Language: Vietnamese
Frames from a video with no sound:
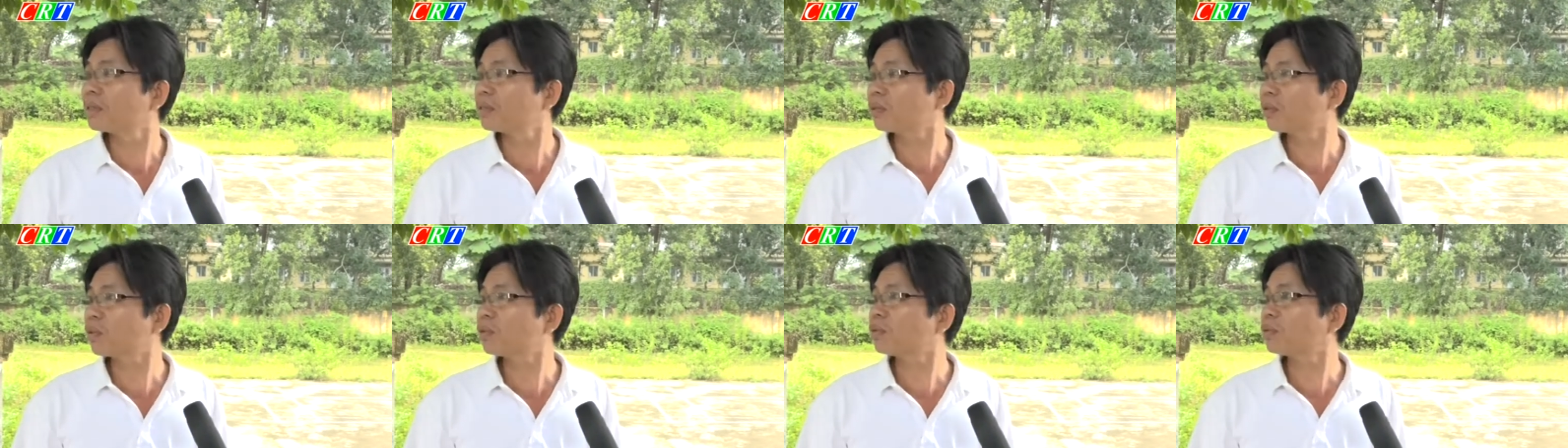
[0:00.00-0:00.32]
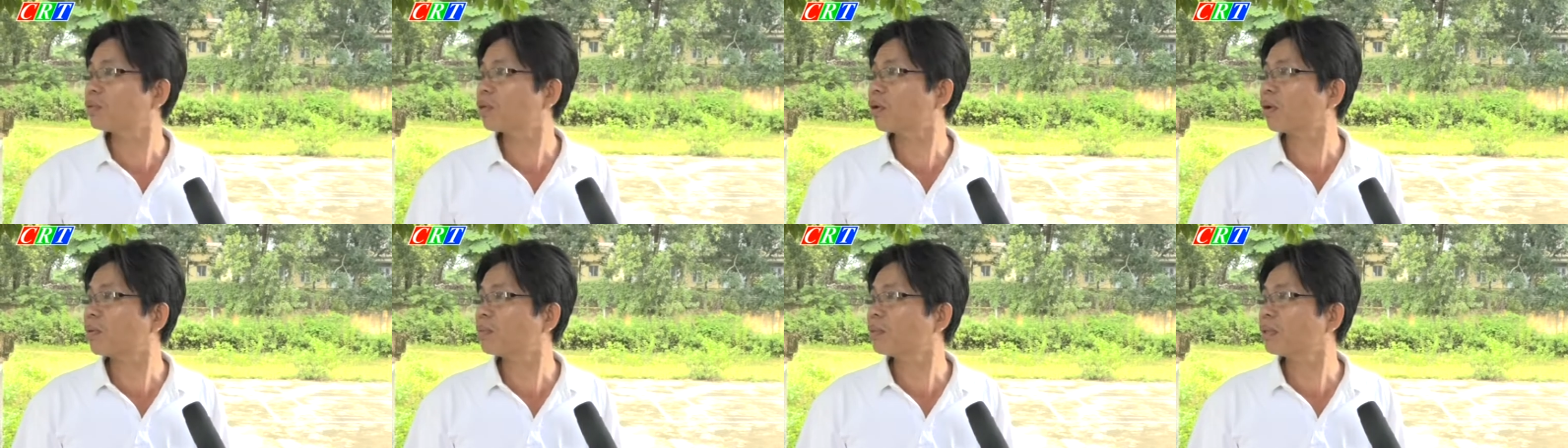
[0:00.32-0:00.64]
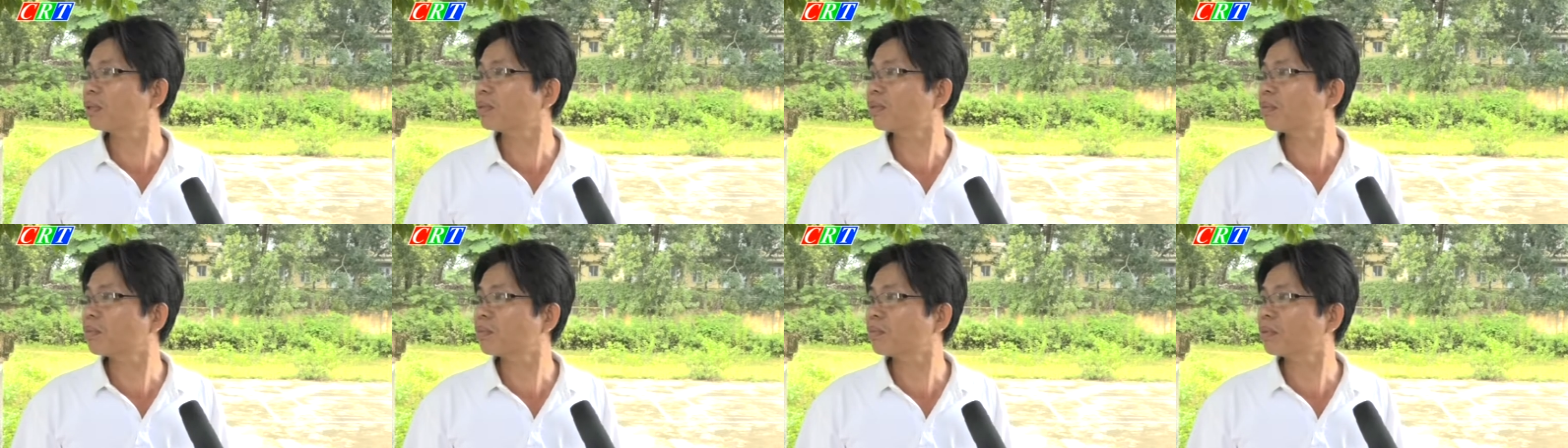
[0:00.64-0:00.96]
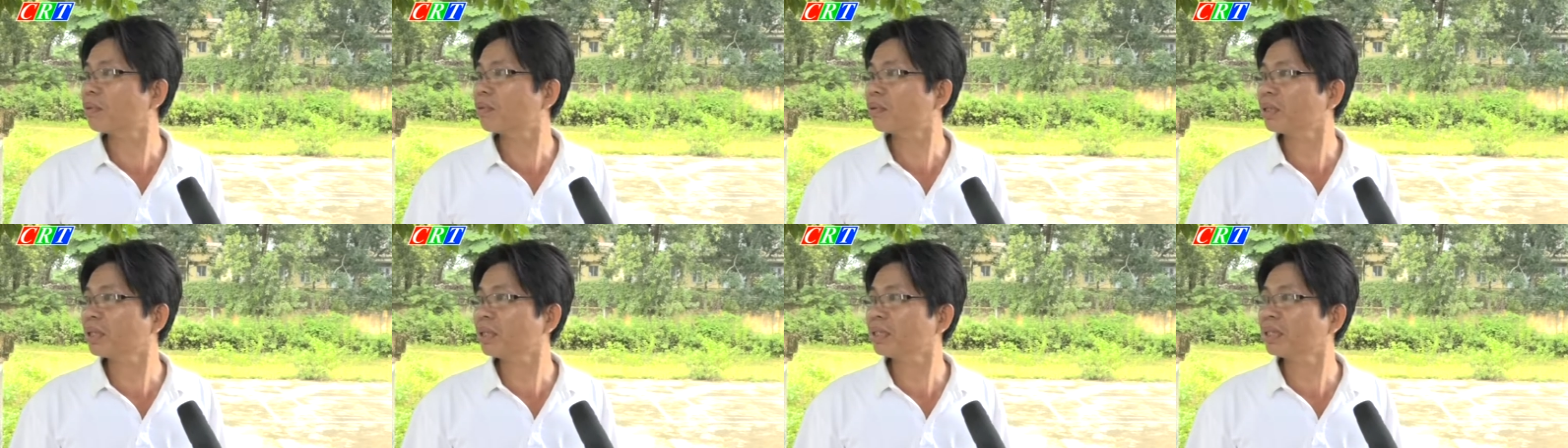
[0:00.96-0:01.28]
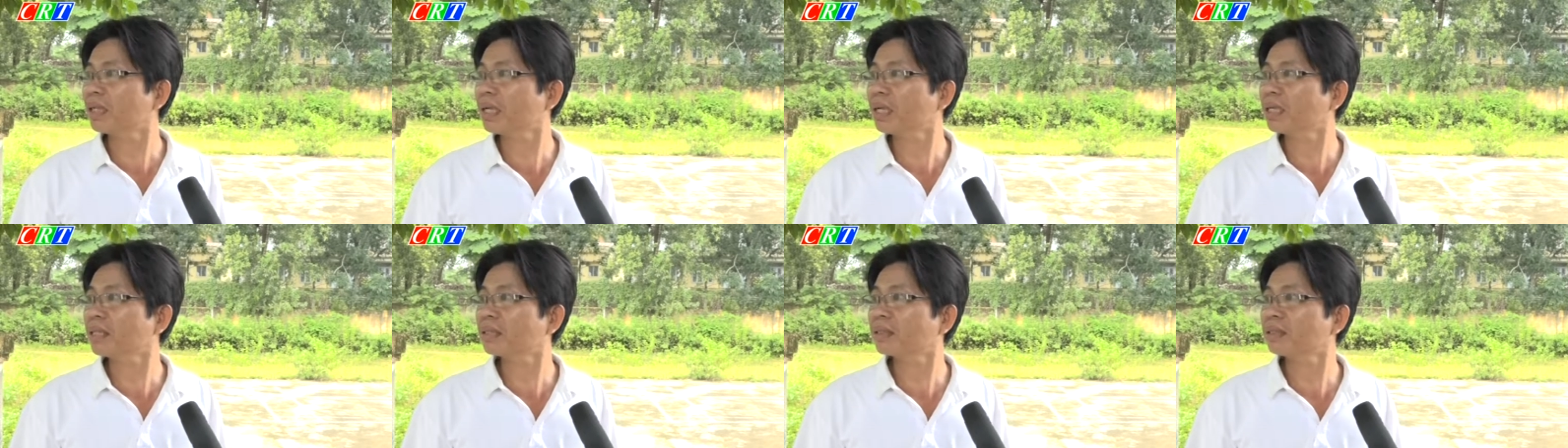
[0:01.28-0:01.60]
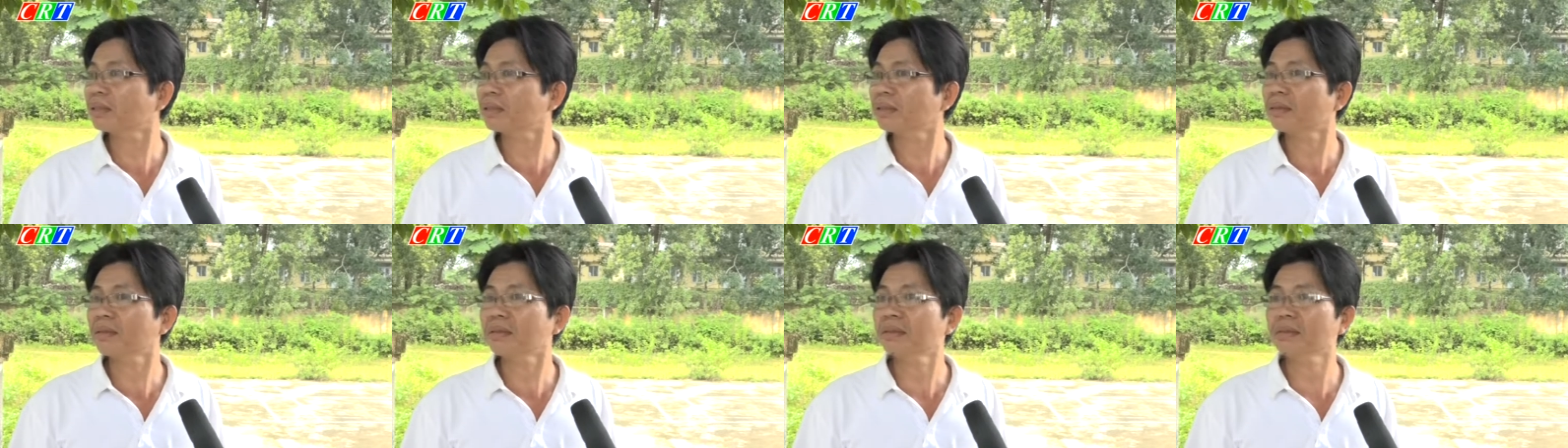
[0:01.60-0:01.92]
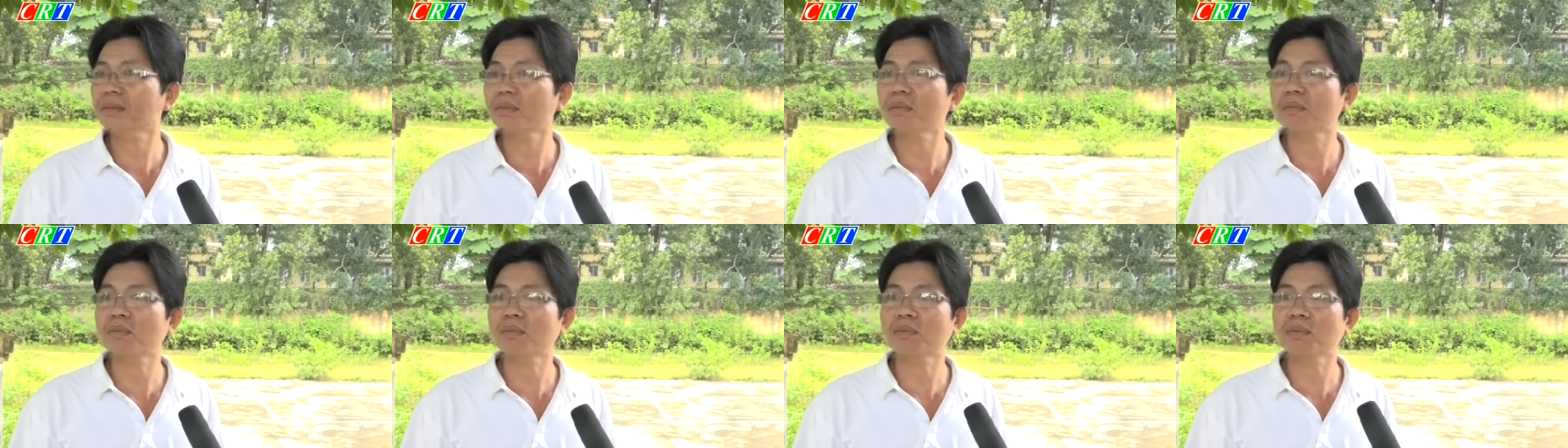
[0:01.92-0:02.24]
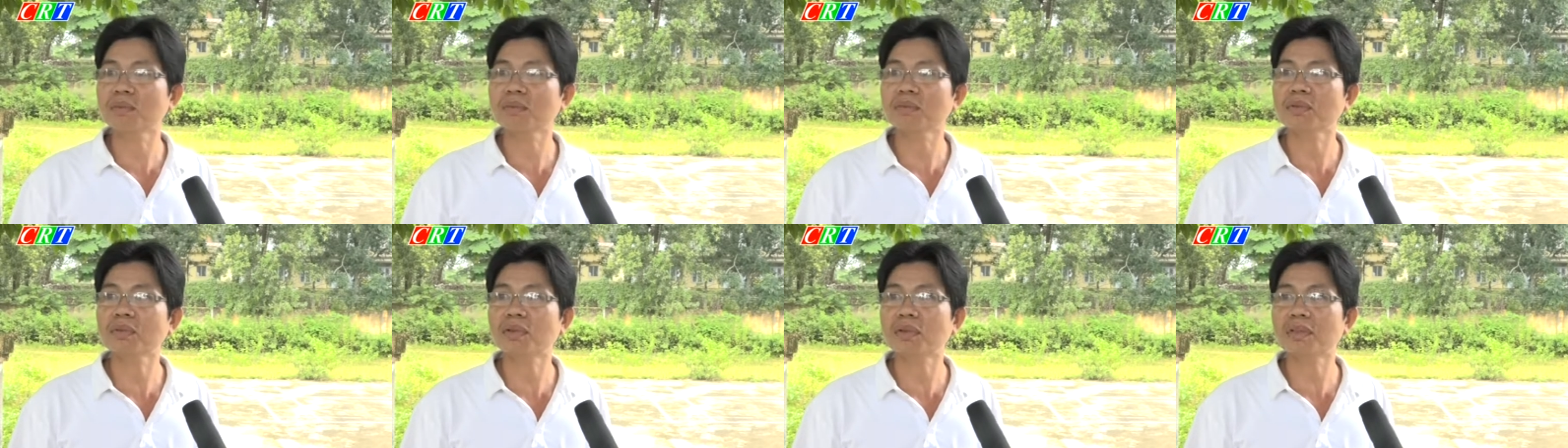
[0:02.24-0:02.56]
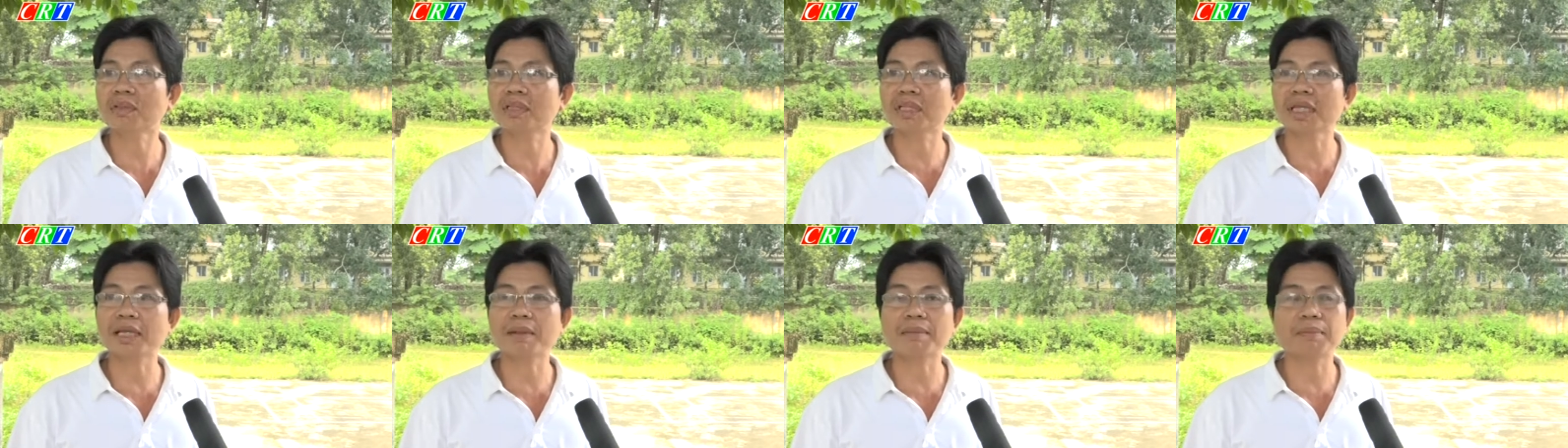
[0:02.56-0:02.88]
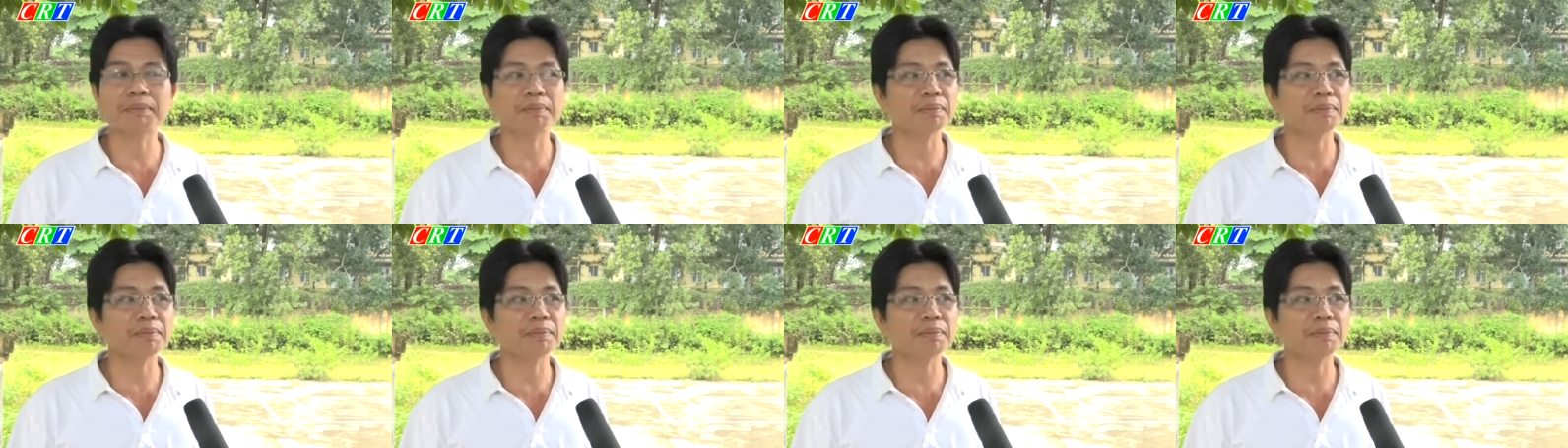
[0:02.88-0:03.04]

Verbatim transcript: thôn xóm thì cũng có ý thức chung cũng rọt rẹm